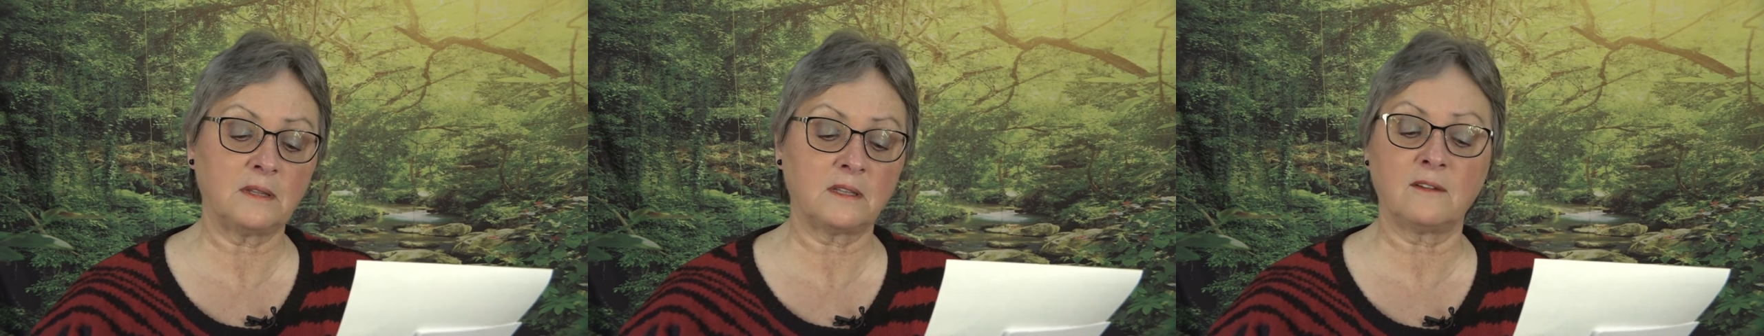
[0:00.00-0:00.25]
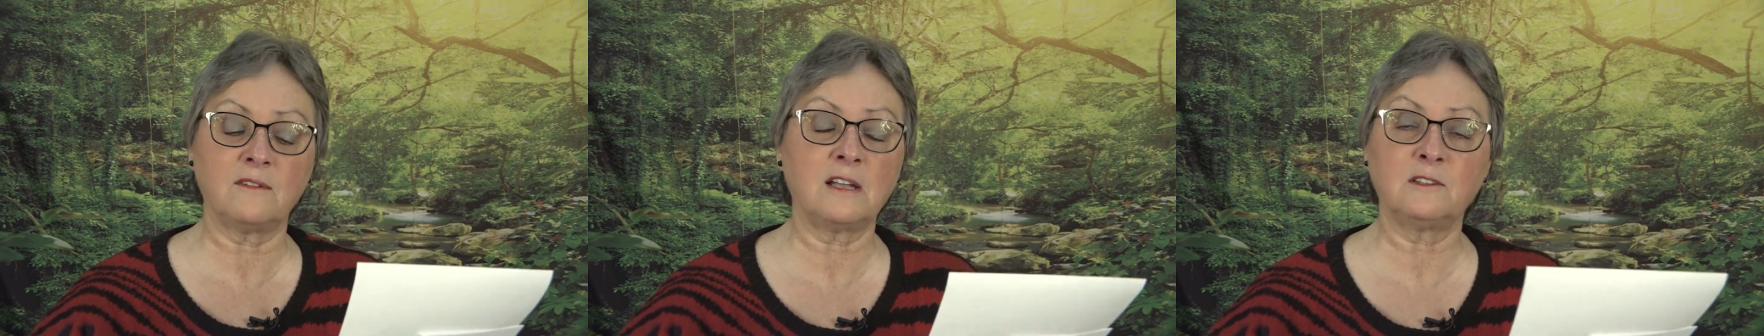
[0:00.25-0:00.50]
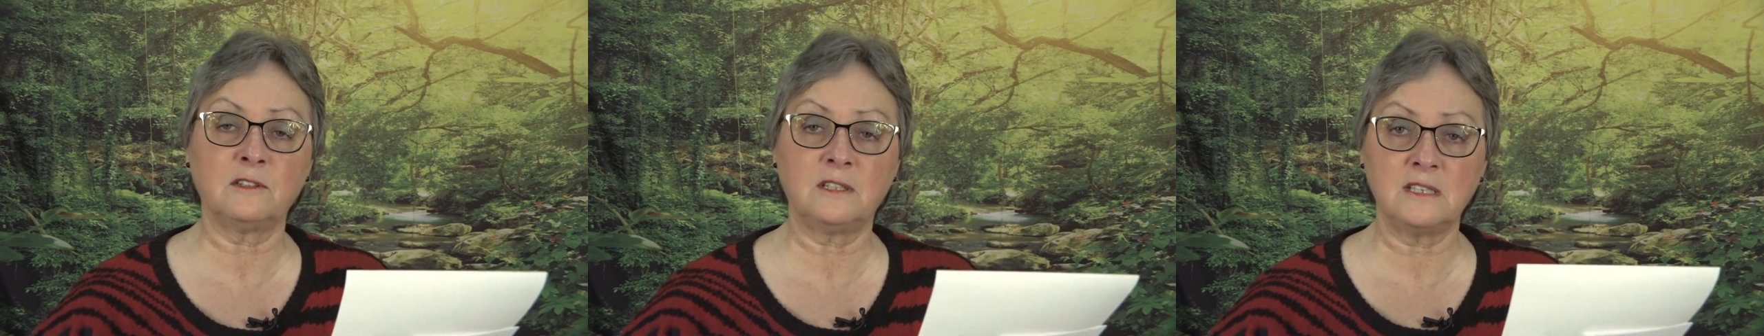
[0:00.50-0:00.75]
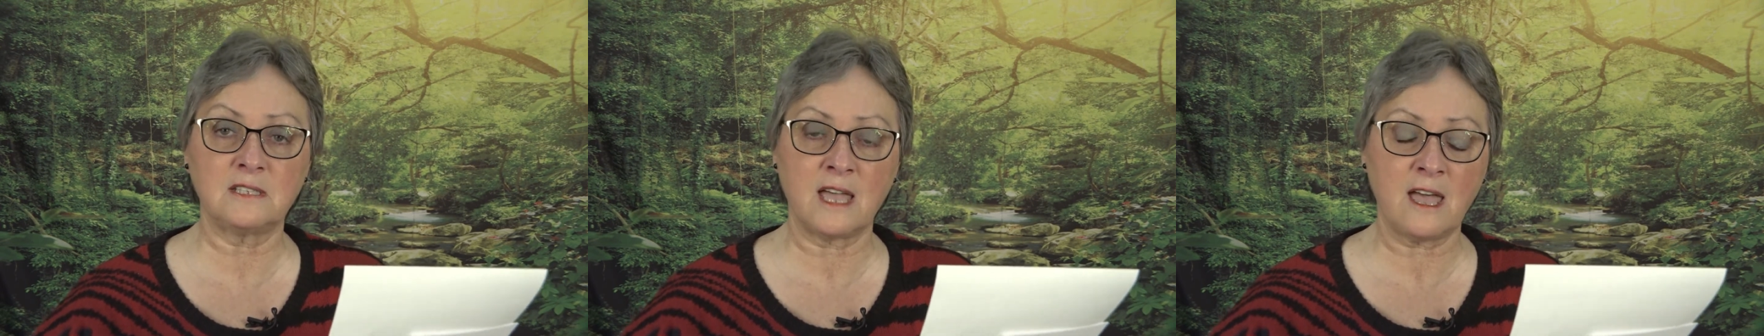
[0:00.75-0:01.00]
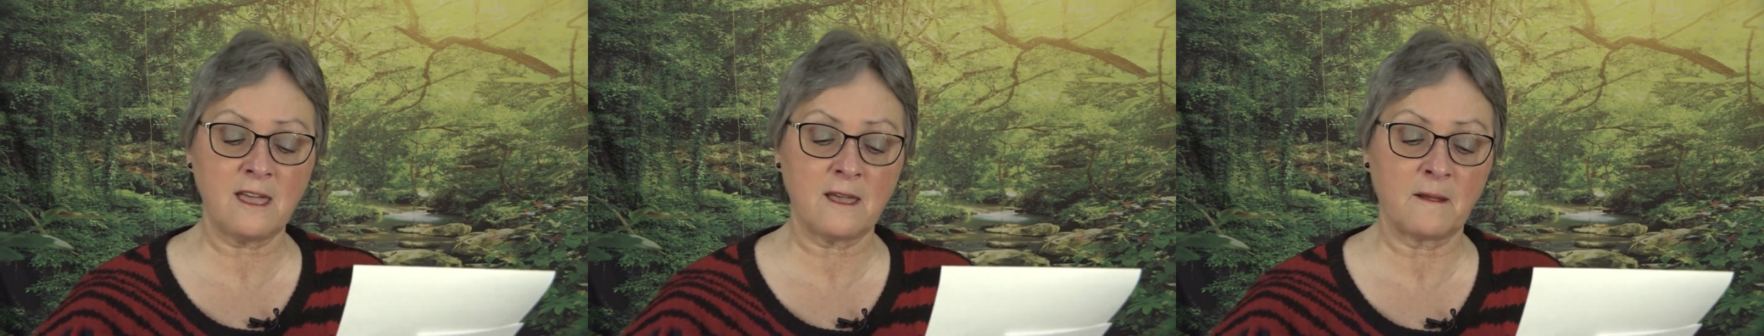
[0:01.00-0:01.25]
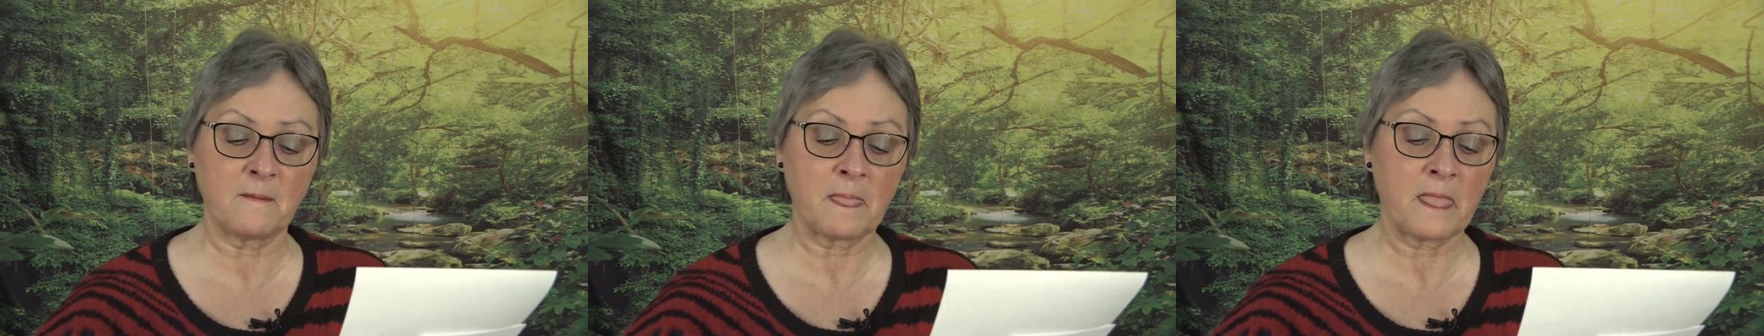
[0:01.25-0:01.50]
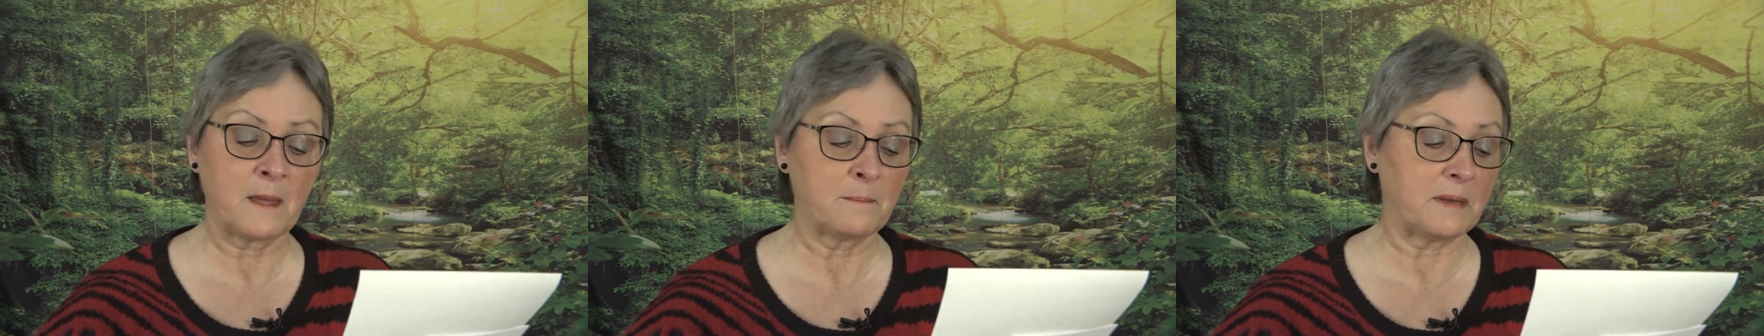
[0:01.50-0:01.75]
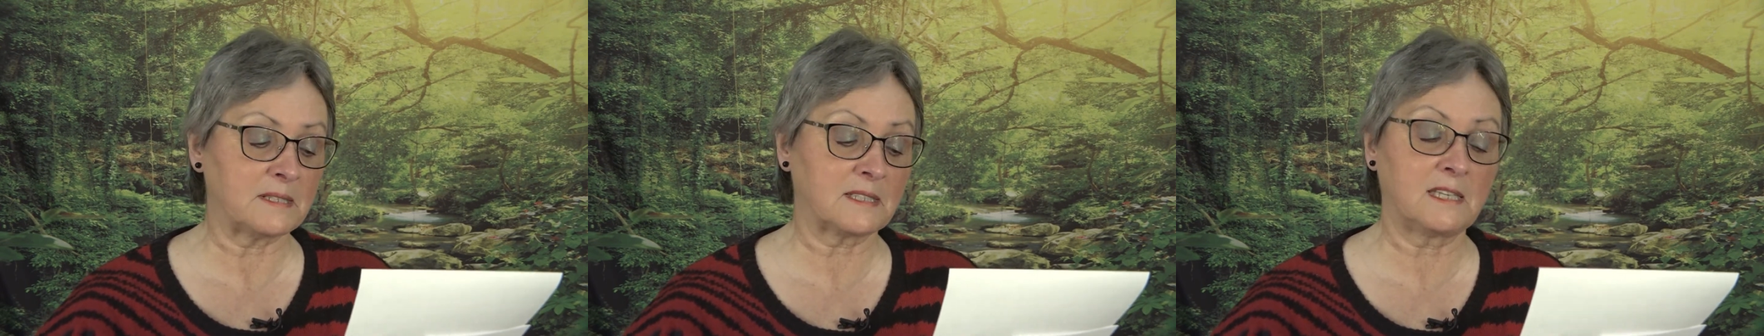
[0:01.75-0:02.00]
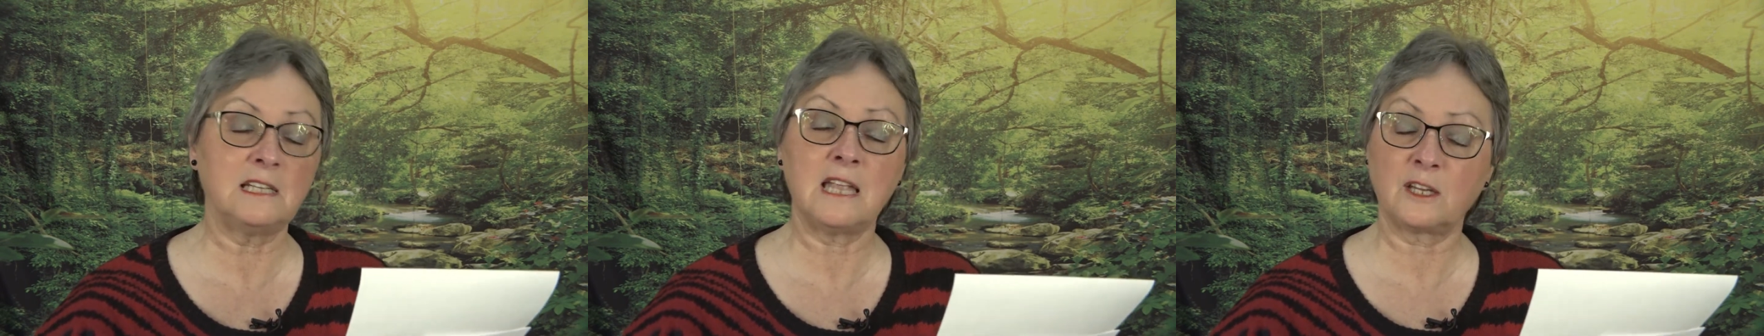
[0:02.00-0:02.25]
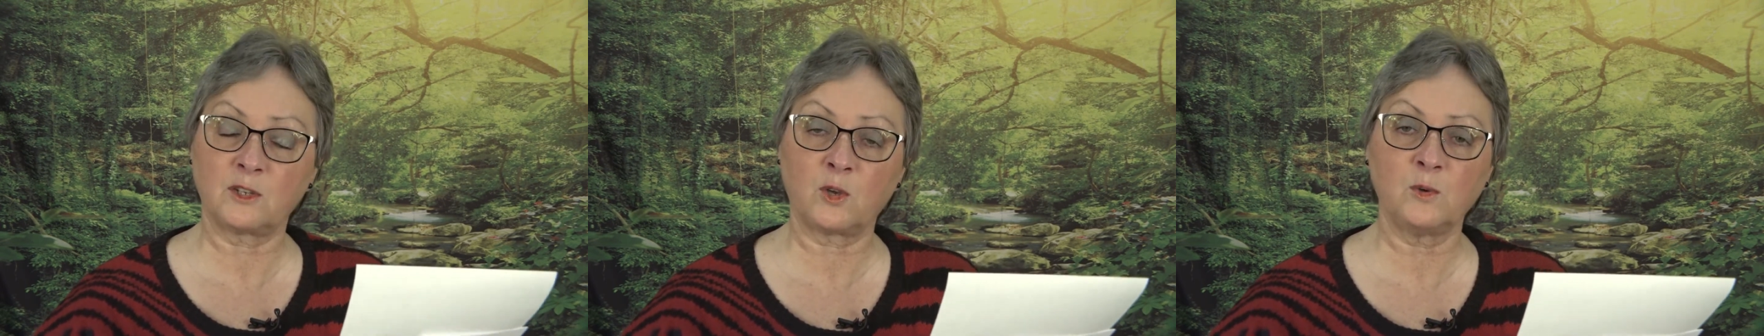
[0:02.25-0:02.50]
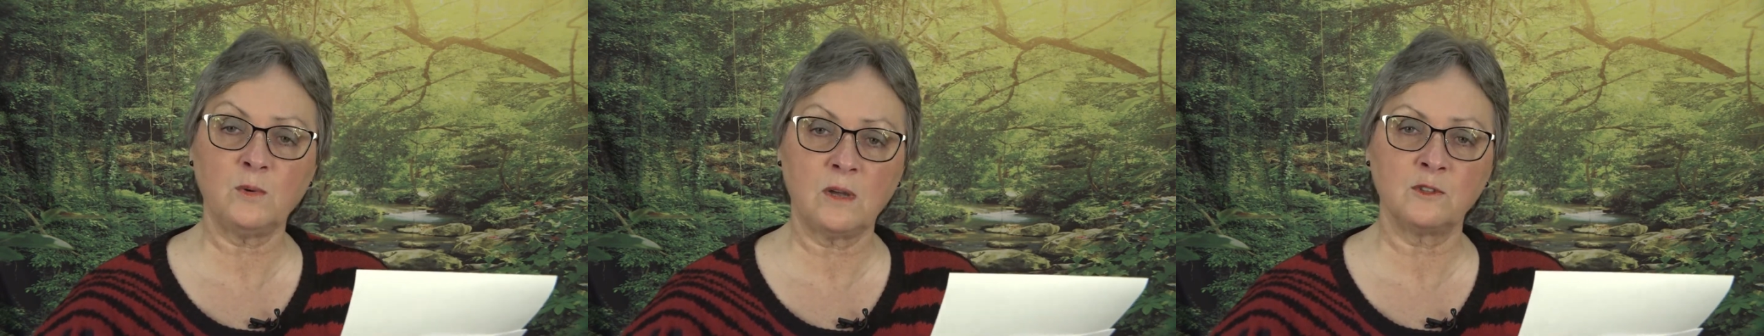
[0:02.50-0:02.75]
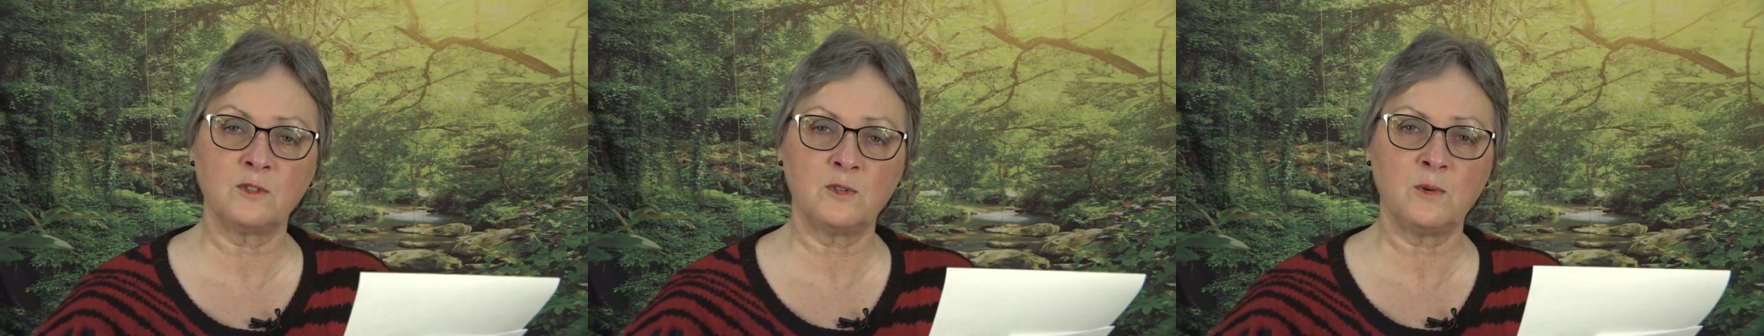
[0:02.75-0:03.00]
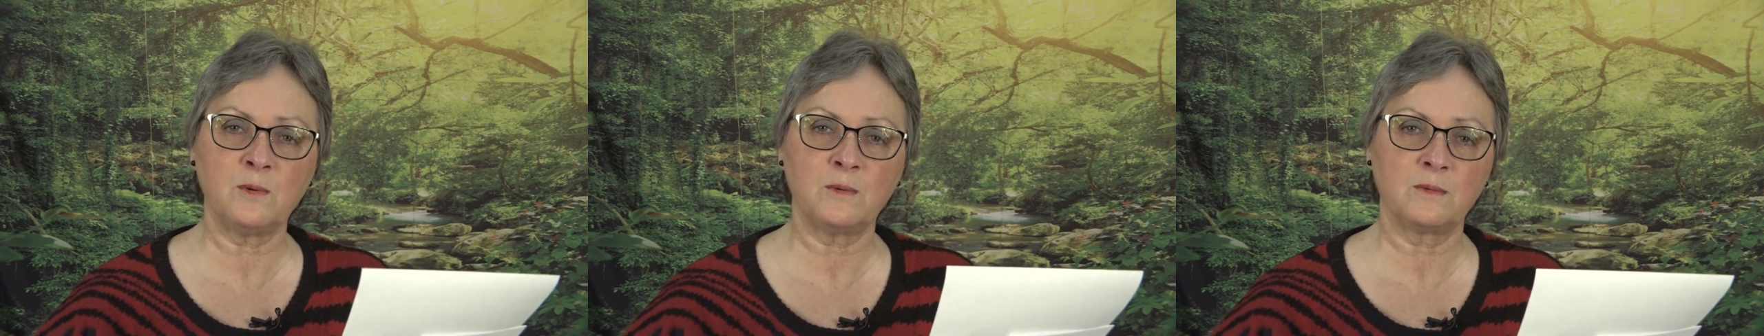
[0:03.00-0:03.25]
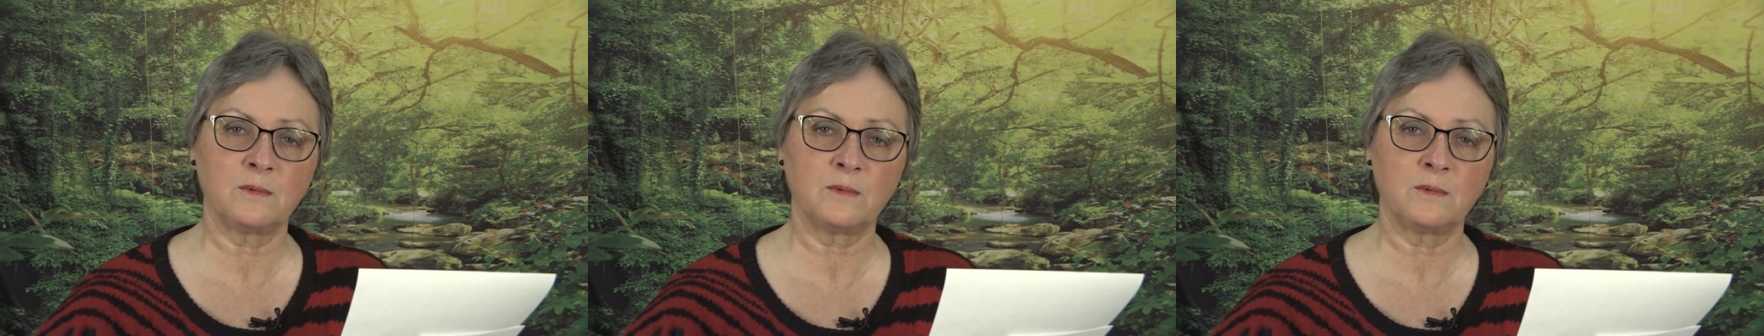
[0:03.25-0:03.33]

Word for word: à travers le désert parce qu'il a cru en Dieu?